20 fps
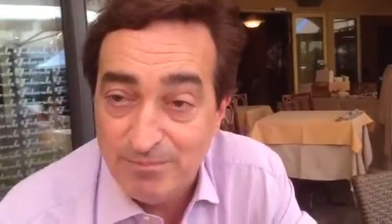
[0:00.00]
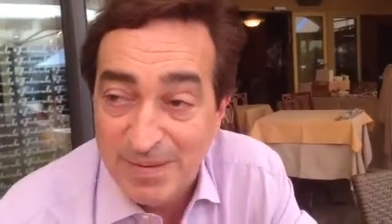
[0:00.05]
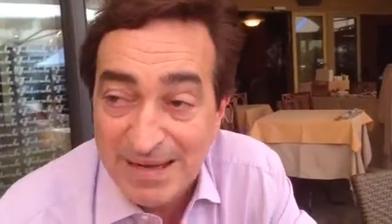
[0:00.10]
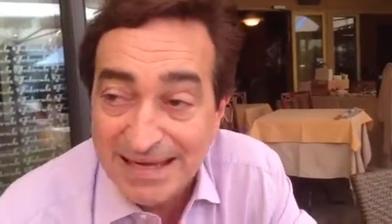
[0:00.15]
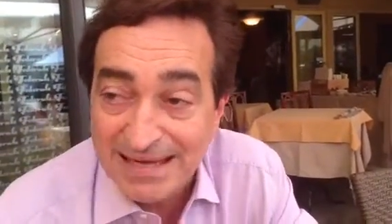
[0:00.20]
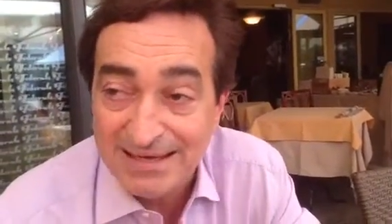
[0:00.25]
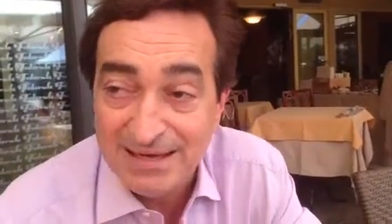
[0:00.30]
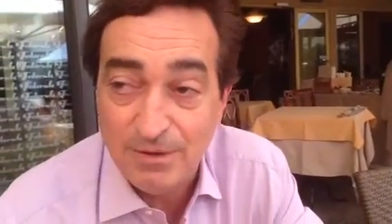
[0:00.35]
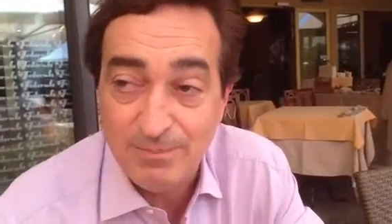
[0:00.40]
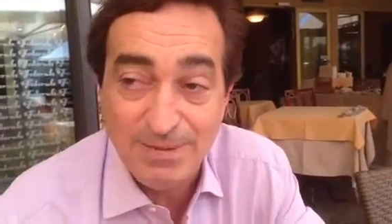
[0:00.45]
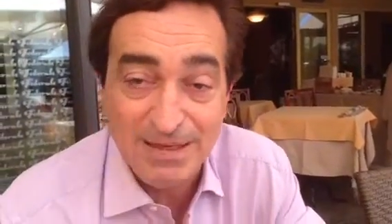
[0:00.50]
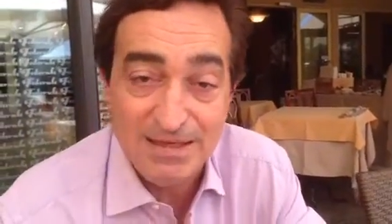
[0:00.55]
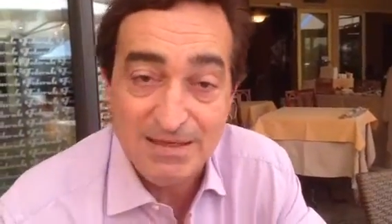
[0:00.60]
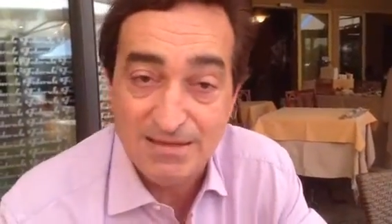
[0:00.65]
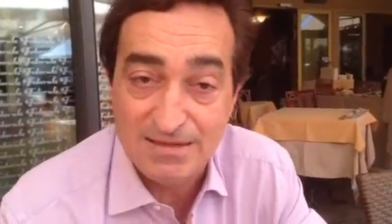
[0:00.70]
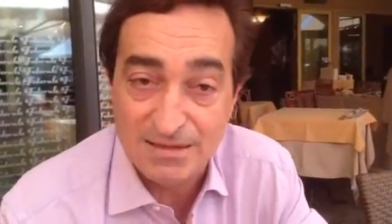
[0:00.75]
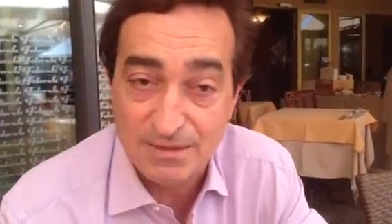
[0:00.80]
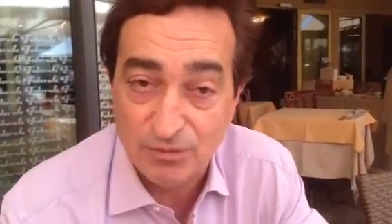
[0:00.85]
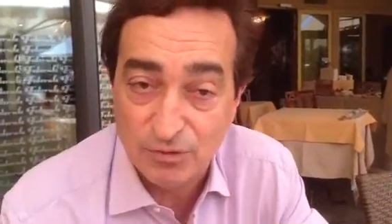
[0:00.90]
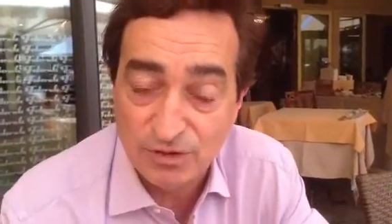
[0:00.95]
bene,
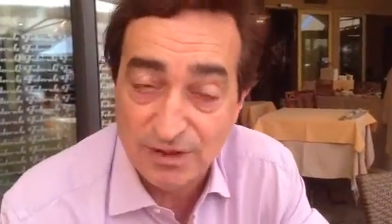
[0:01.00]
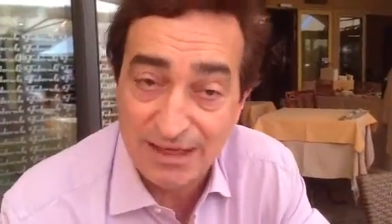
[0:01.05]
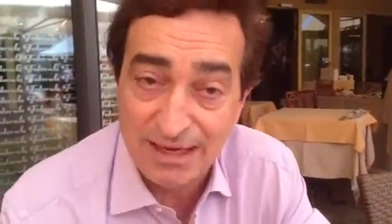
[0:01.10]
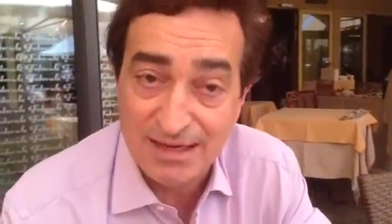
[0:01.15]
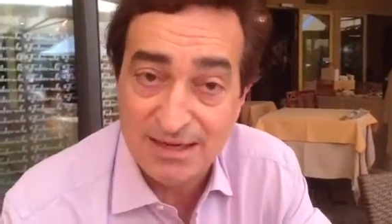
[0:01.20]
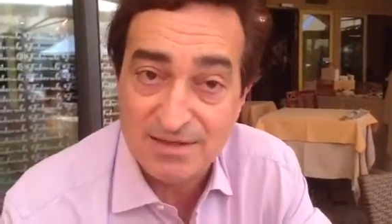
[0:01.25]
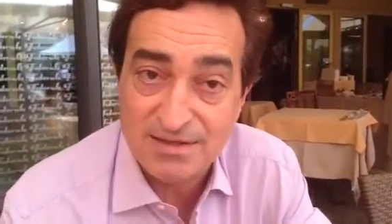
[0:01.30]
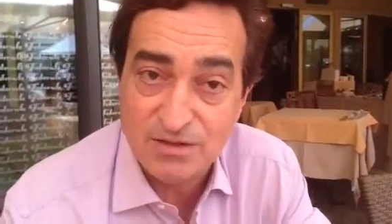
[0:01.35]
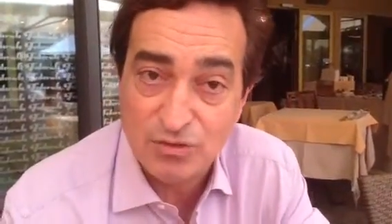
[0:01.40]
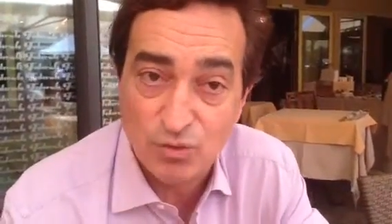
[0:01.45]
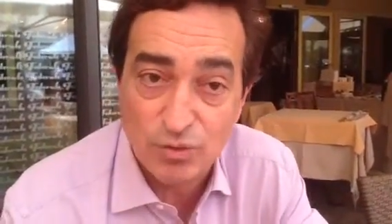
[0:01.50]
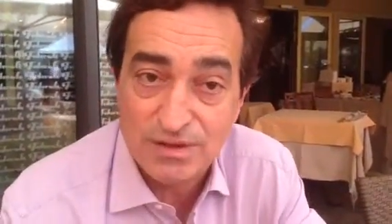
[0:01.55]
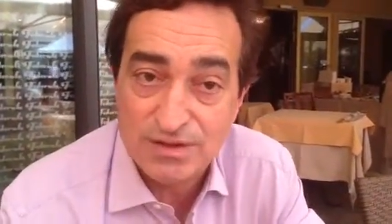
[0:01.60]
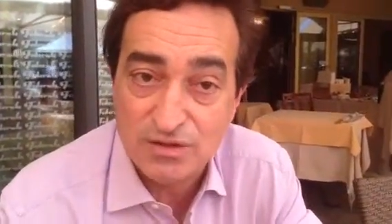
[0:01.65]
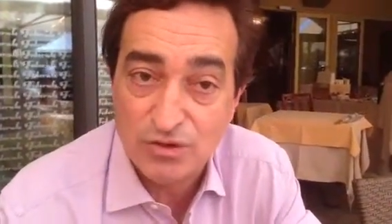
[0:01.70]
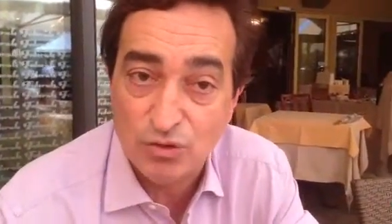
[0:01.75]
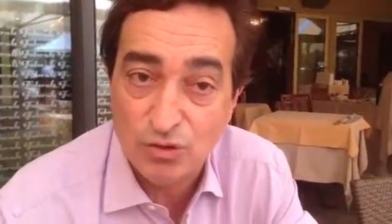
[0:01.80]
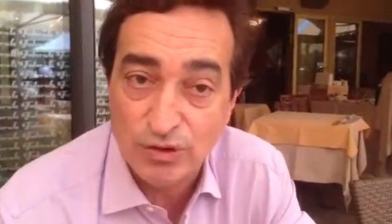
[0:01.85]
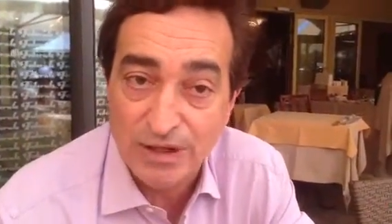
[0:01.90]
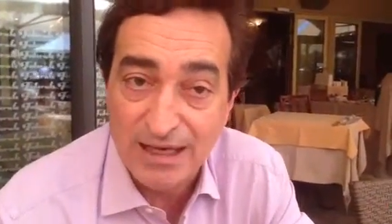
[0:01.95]
benissimo direi la
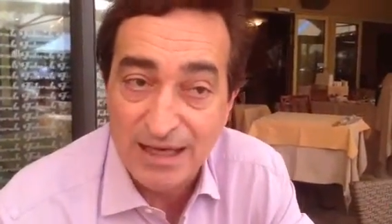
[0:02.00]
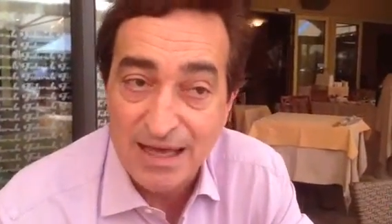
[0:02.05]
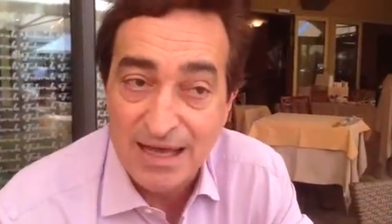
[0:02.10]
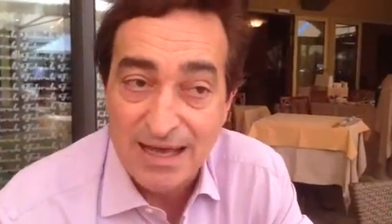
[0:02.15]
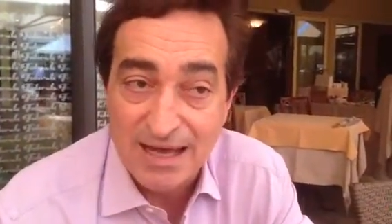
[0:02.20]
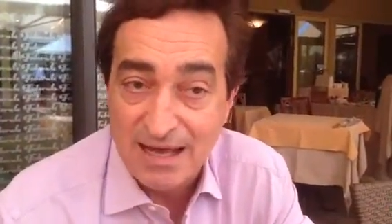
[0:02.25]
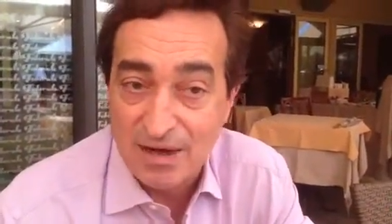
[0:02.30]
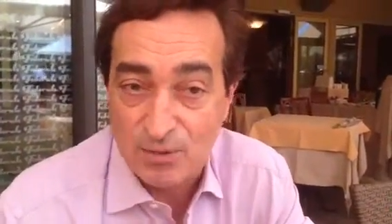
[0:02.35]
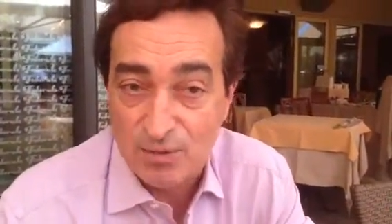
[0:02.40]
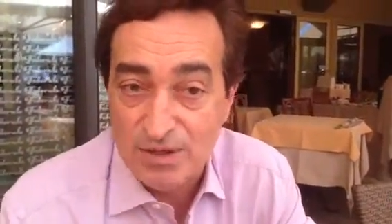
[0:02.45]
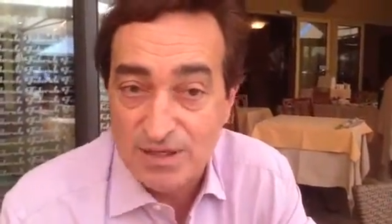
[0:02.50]
situazione e